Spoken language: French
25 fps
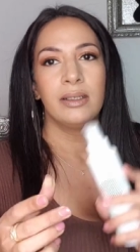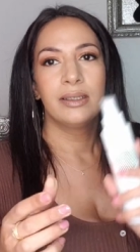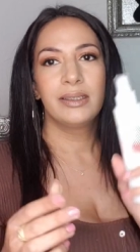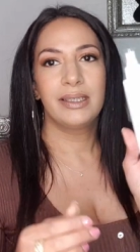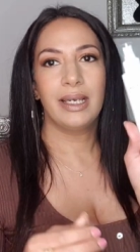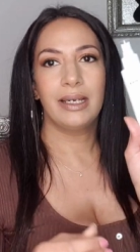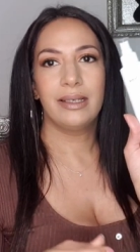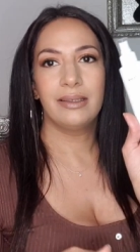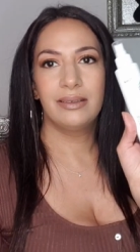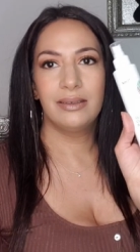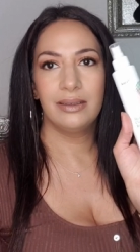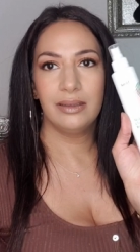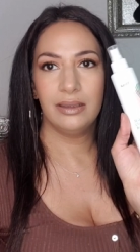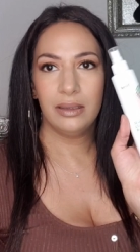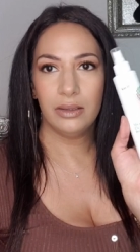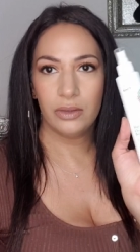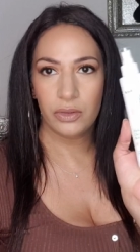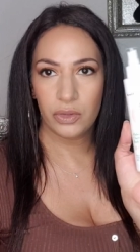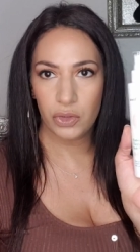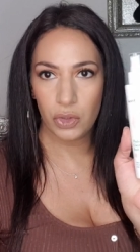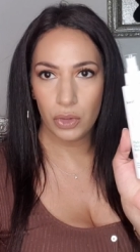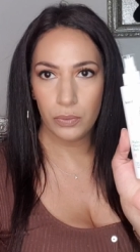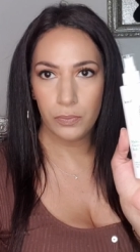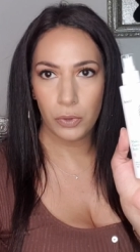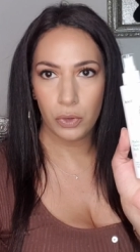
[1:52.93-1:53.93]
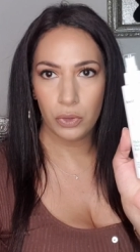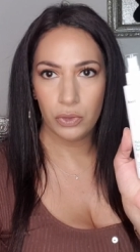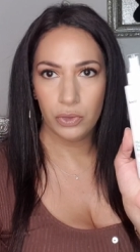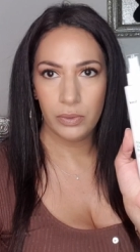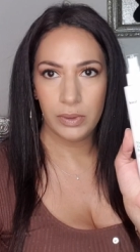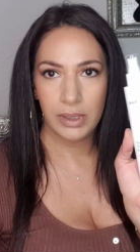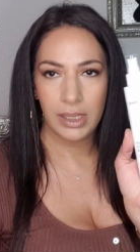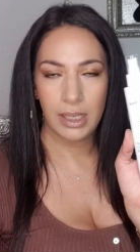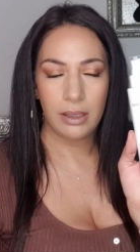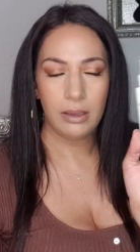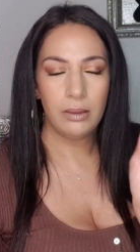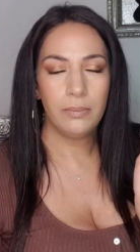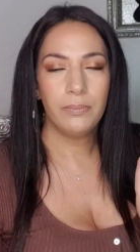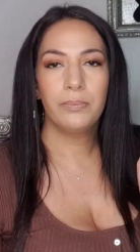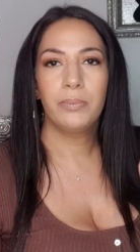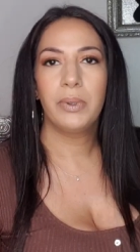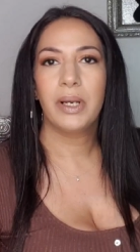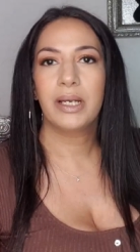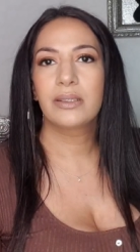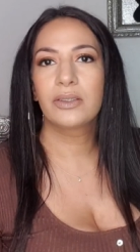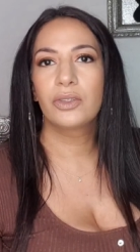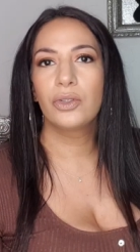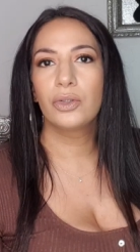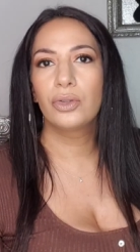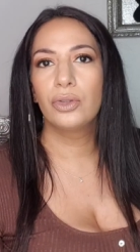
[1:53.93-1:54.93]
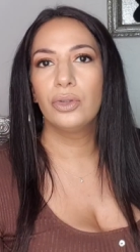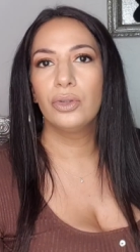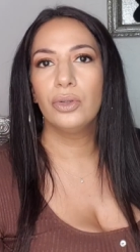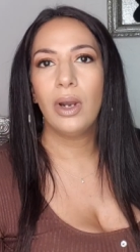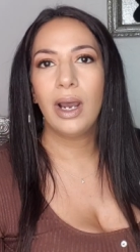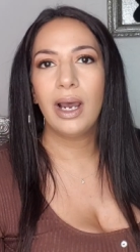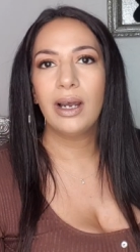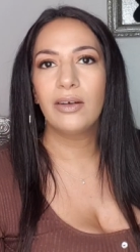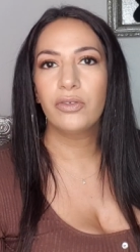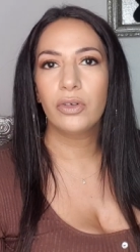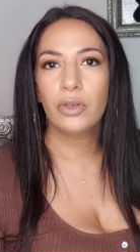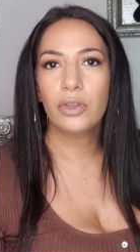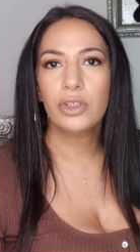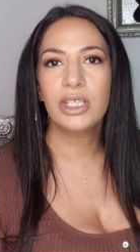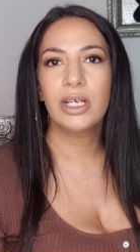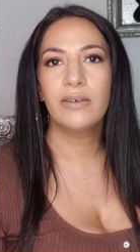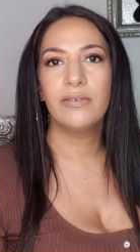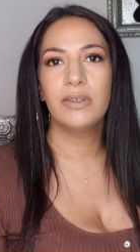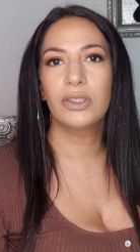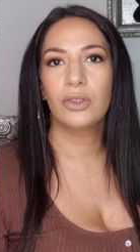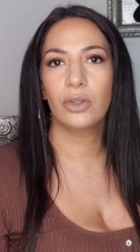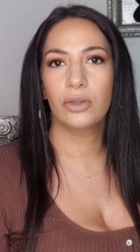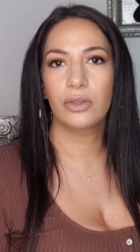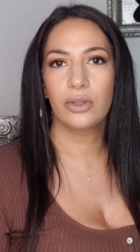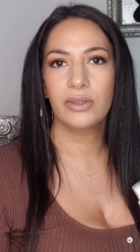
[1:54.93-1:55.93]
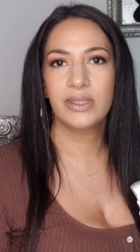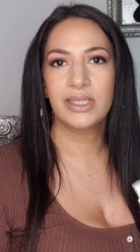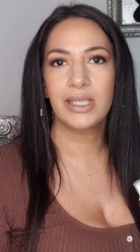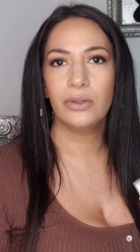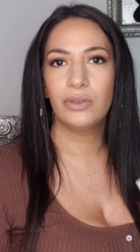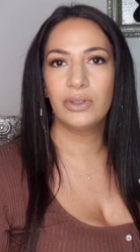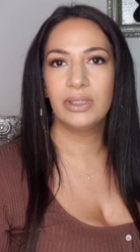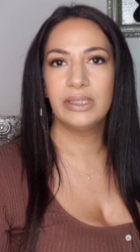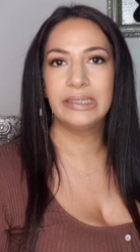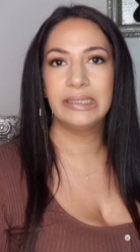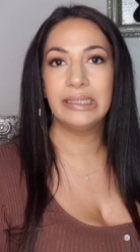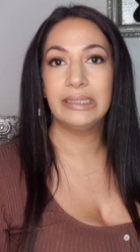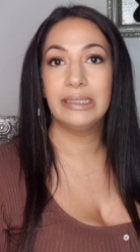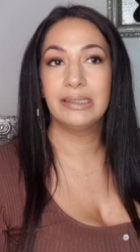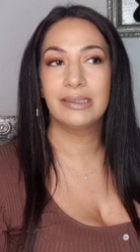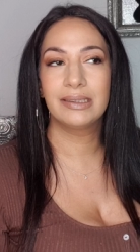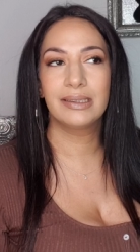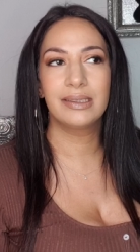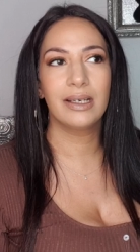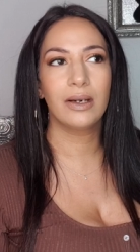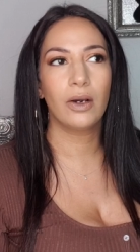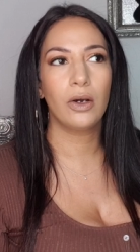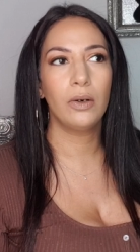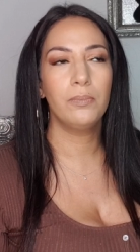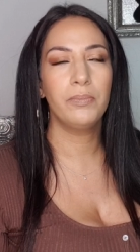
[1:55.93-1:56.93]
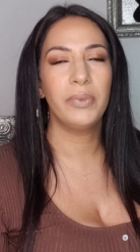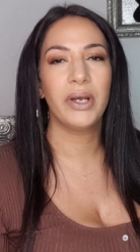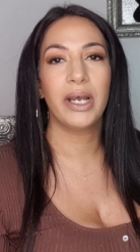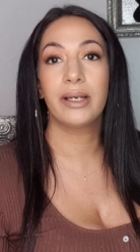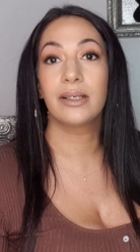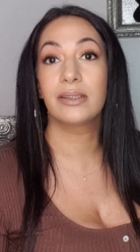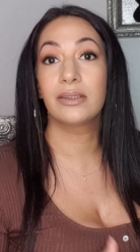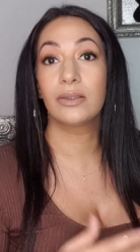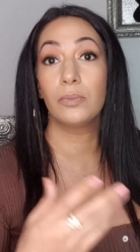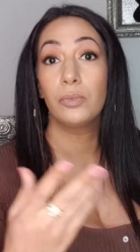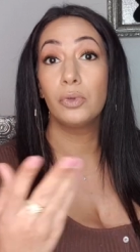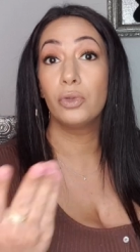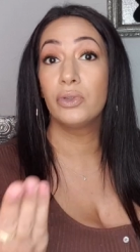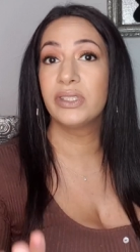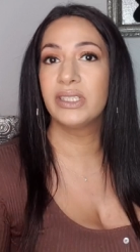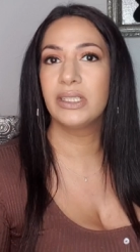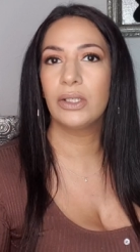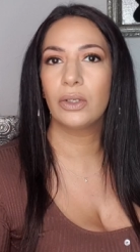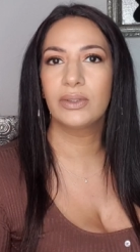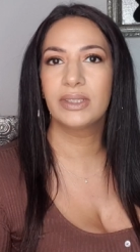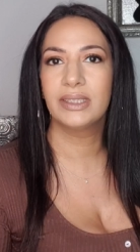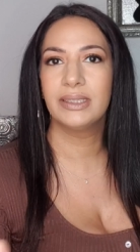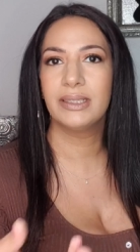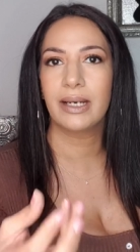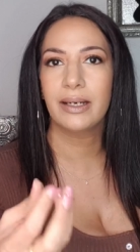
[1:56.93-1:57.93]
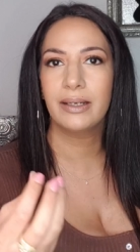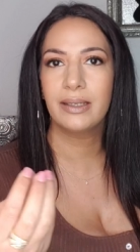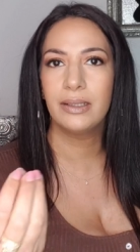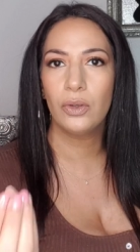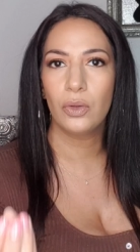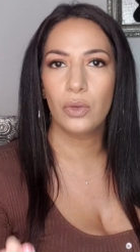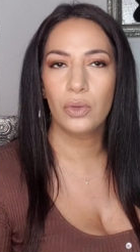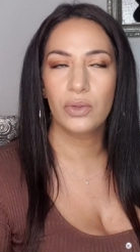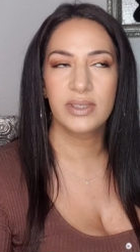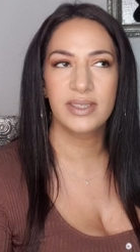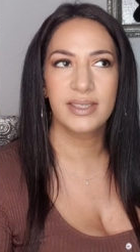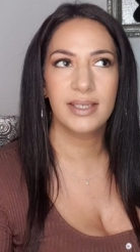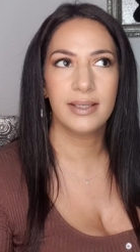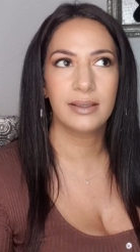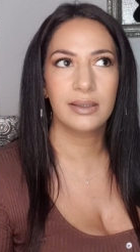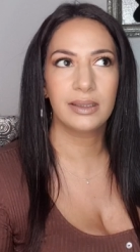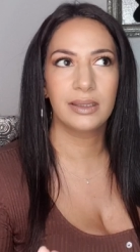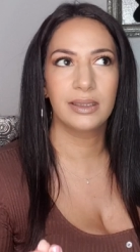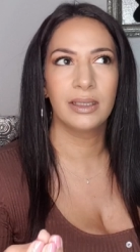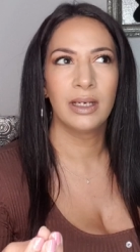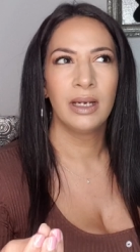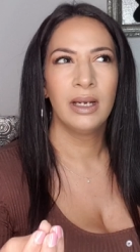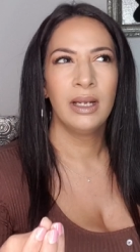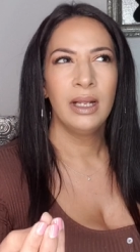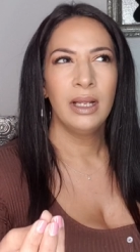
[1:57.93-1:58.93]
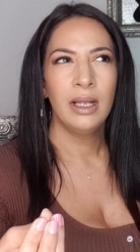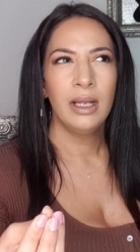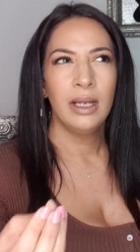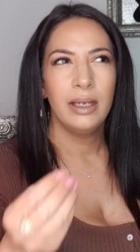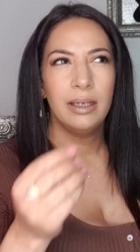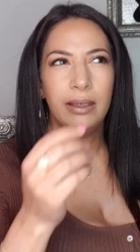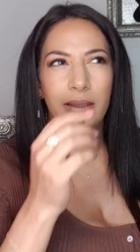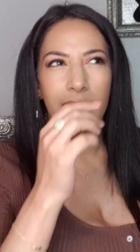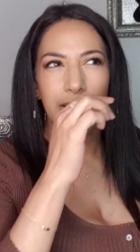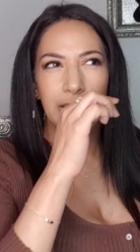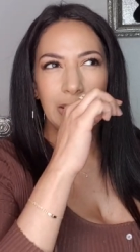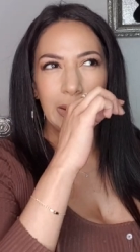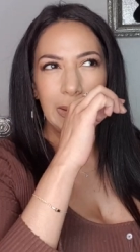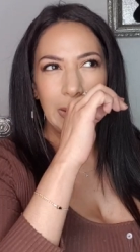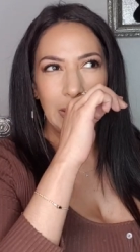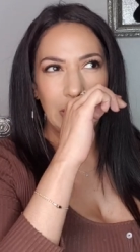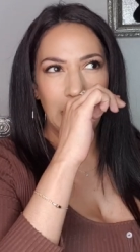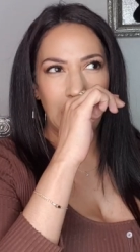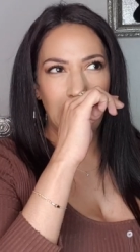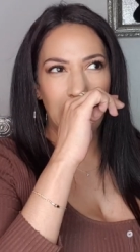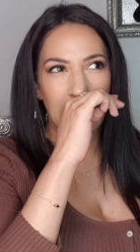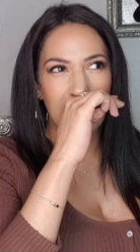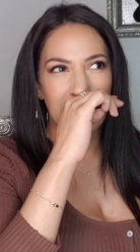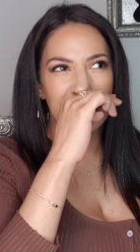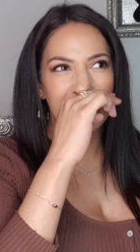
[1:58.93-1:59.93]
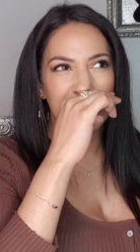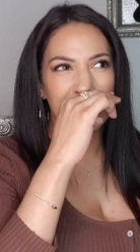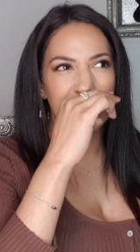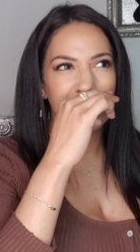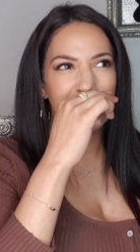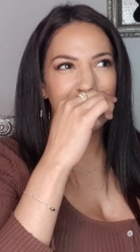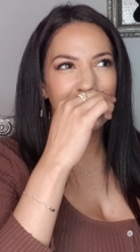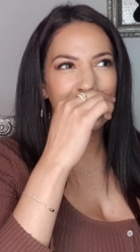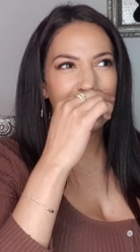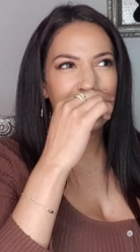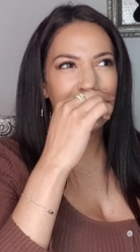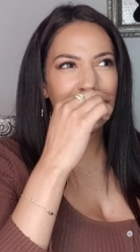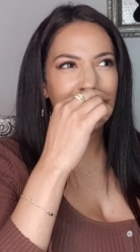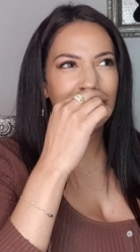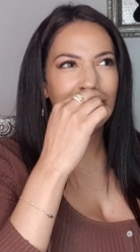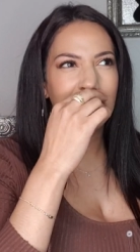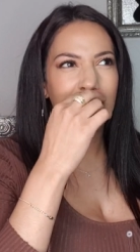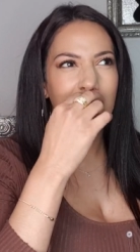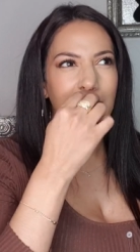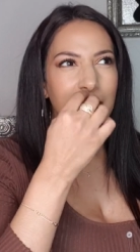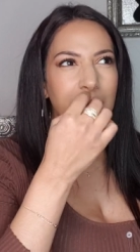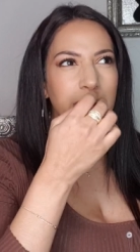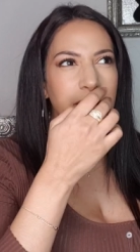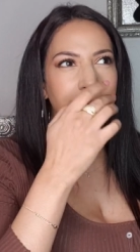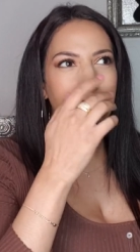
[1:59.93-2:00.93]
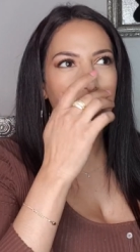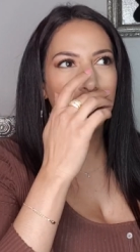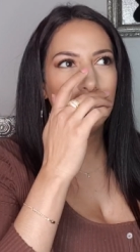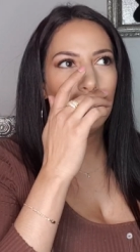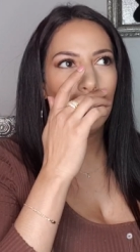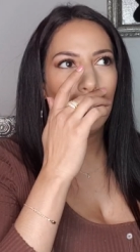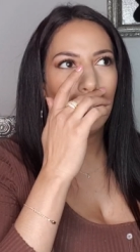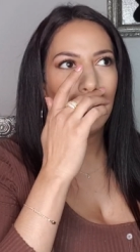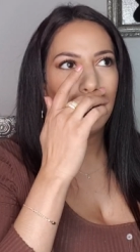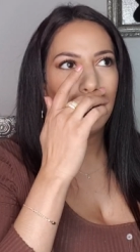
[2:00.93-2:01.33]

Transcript: ça a été ce produit-là, parce que avant j'avais tendance à utiliser des sérums, par exemple le The Ordinary au zinc, et alors c'est zinc et